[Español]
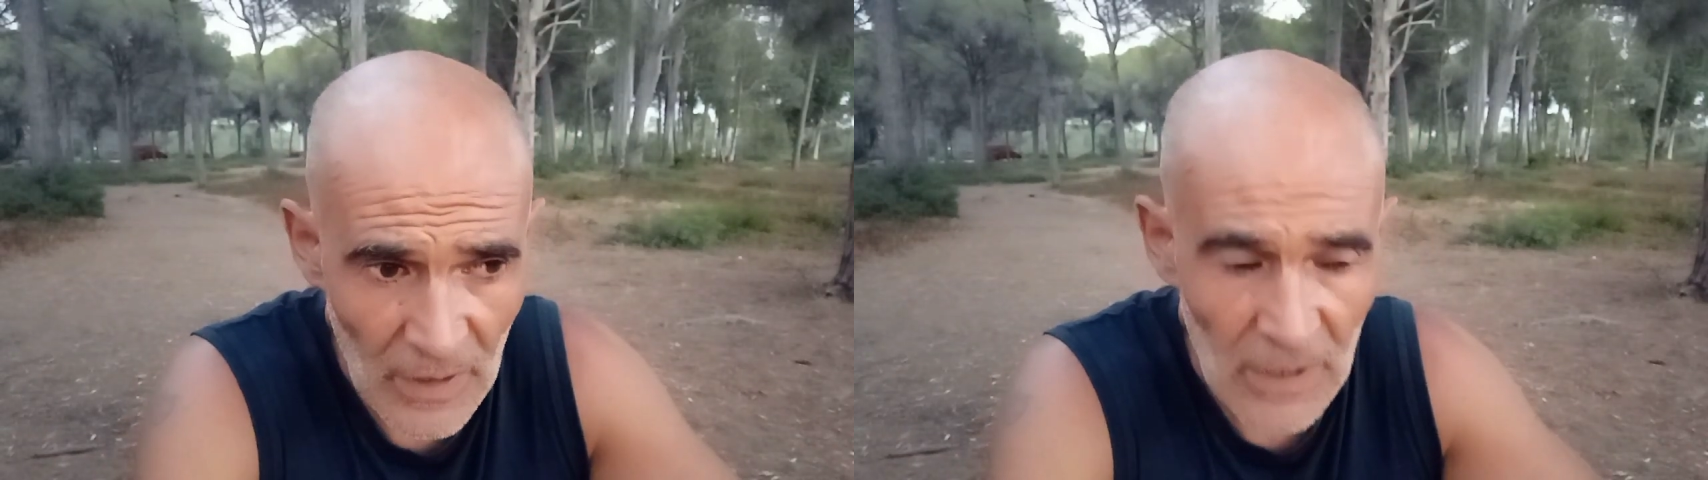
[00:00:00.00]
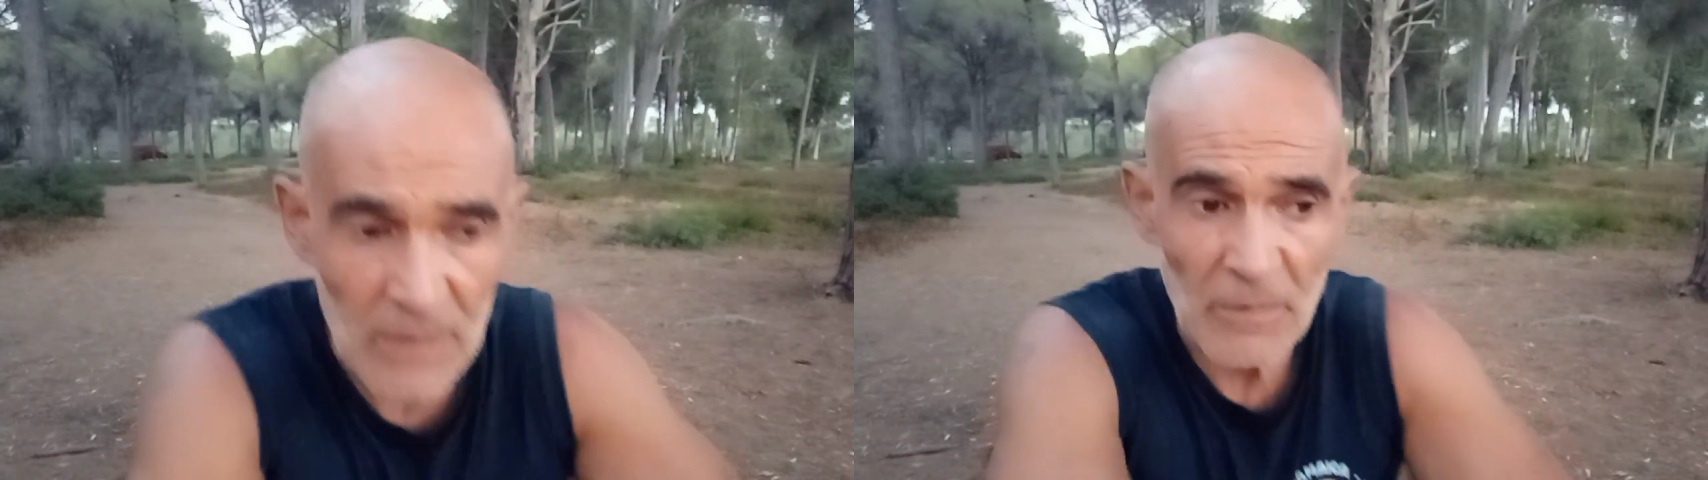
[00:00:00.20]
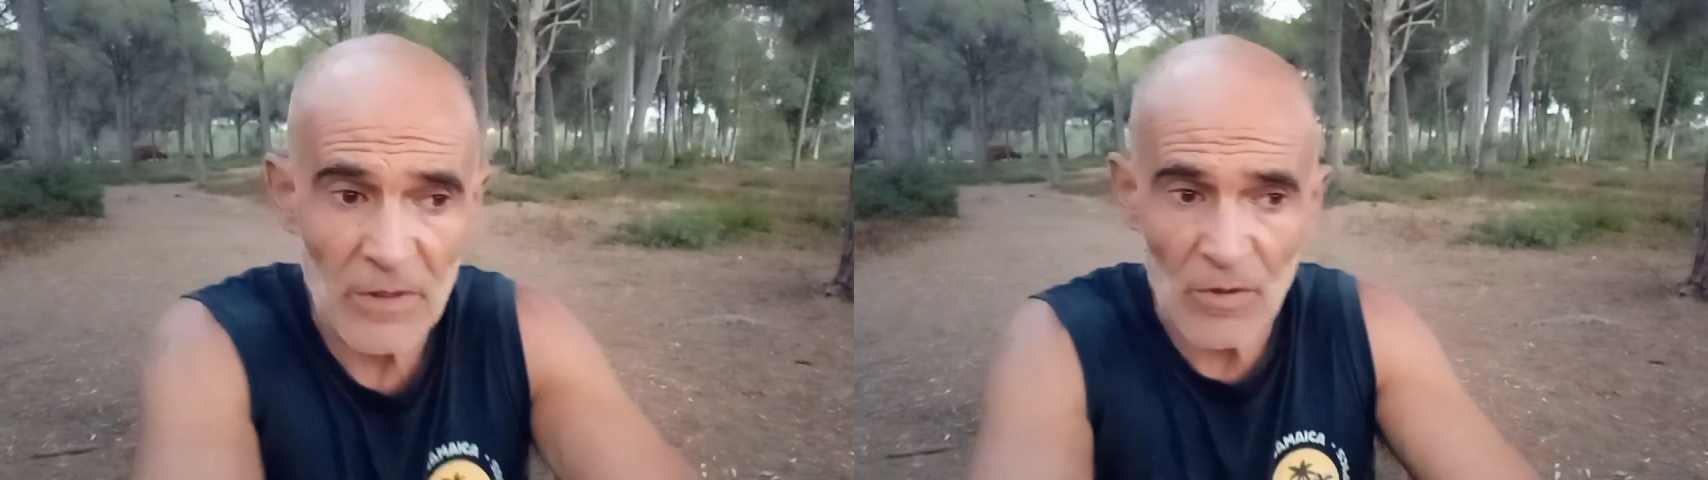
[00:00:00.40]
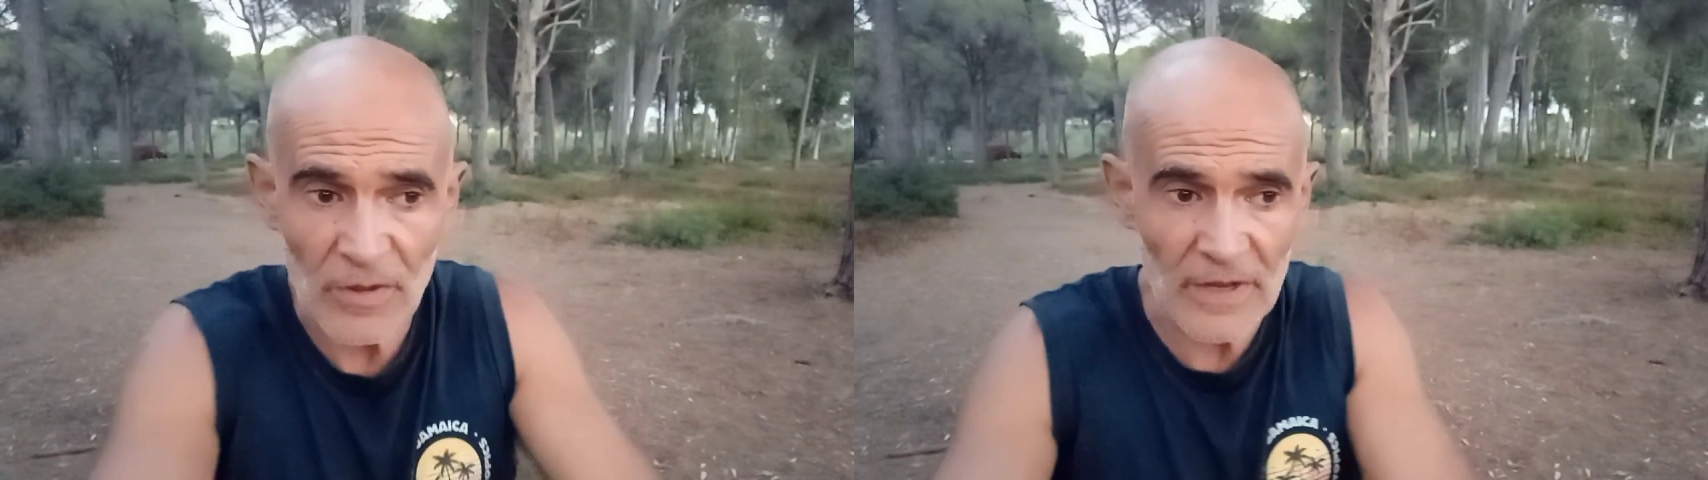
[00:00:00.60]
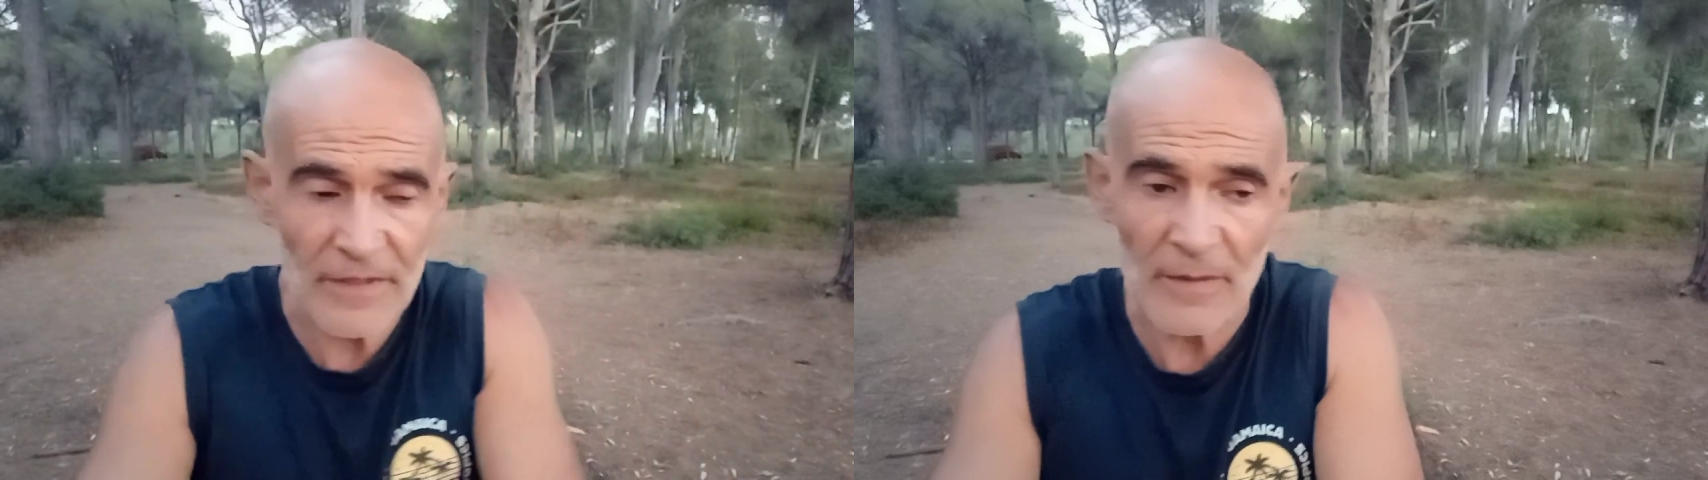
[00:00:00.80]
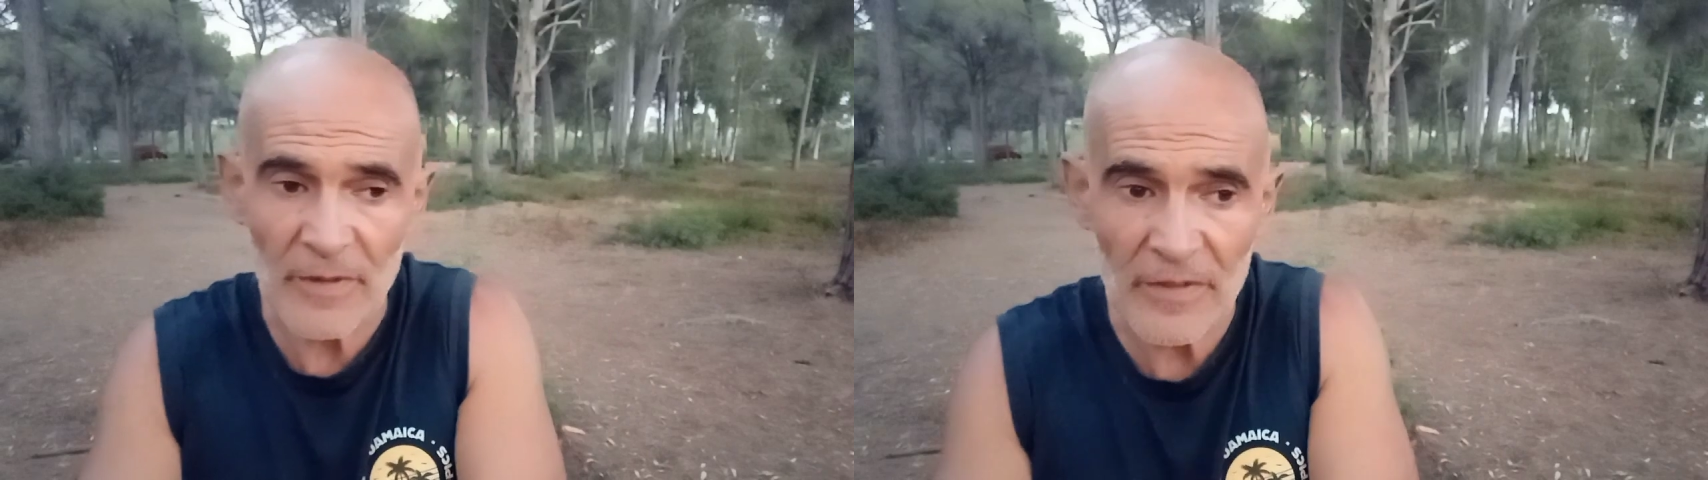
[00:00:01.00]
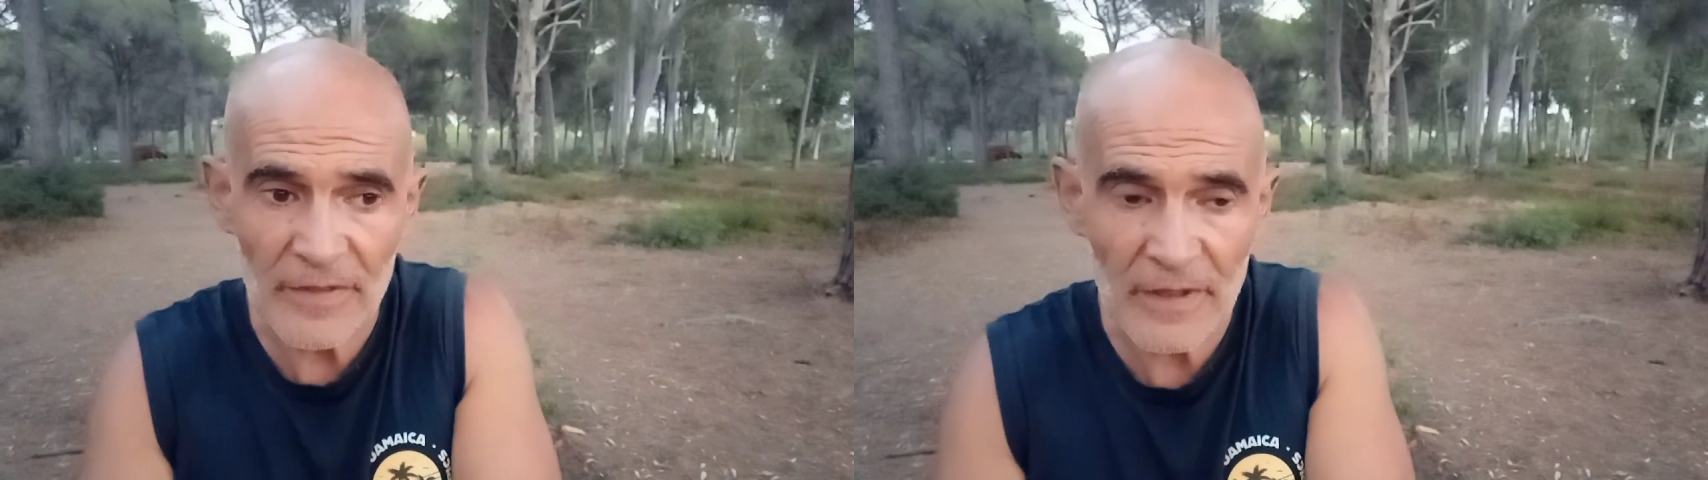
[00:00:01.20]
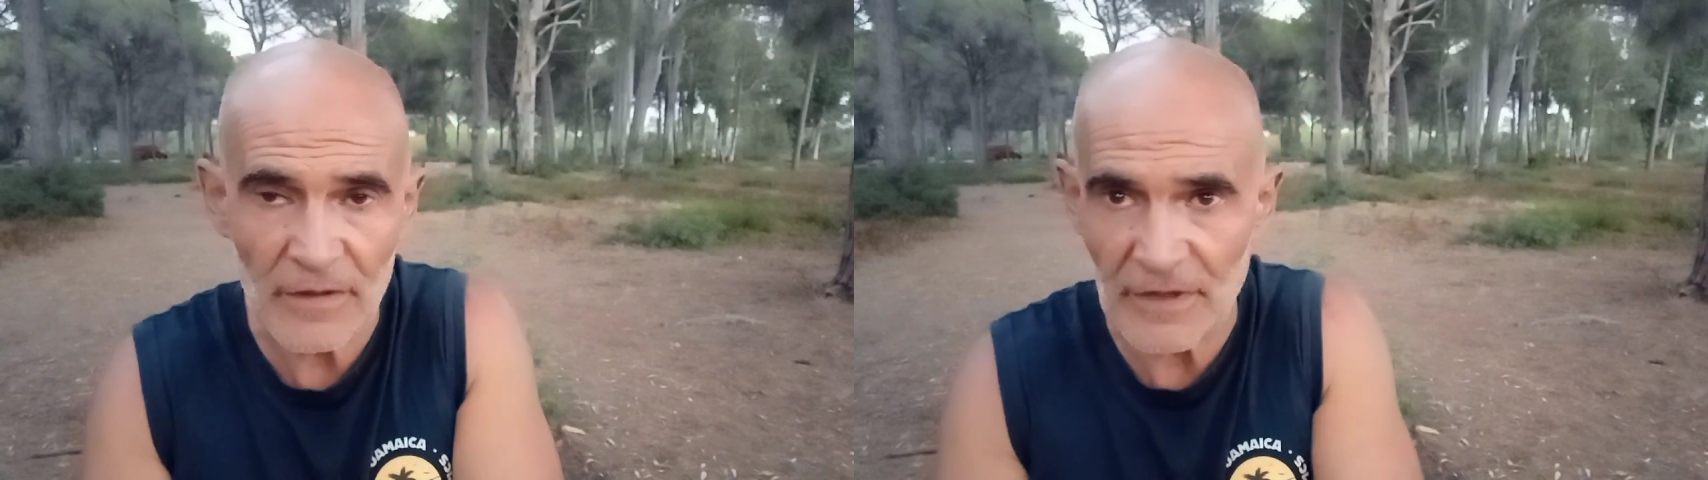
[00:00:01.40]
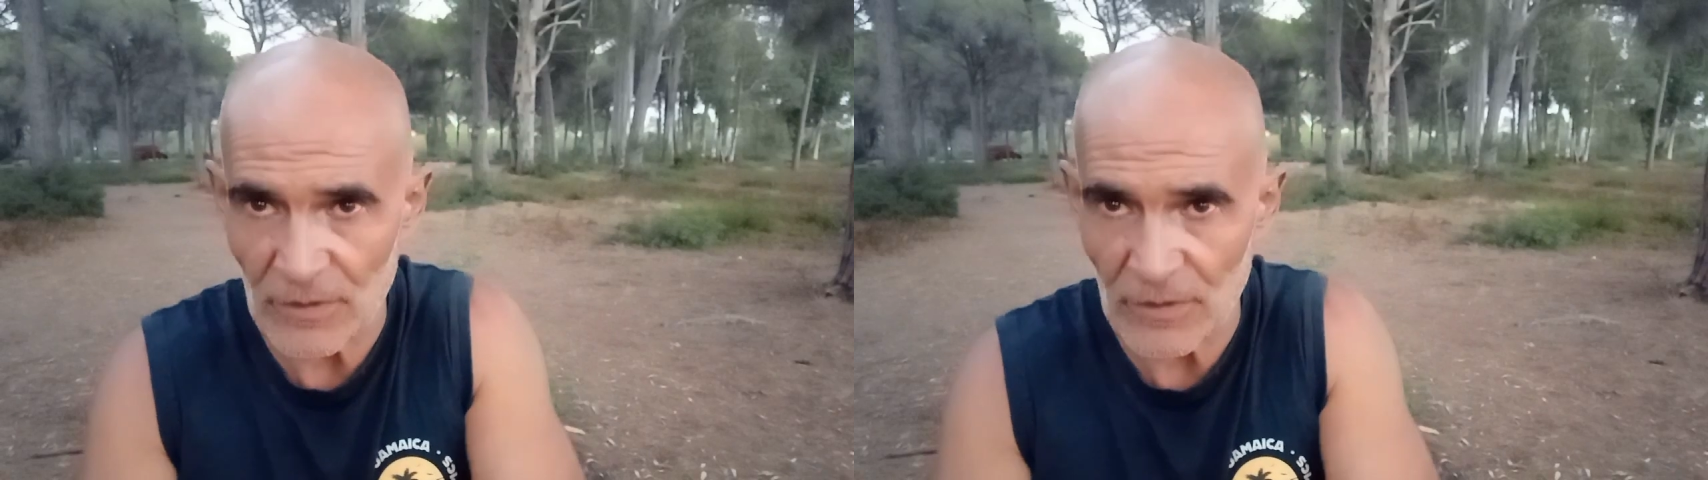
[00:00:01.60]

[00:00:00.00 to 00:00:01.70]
Y me dijo directamente, o sea,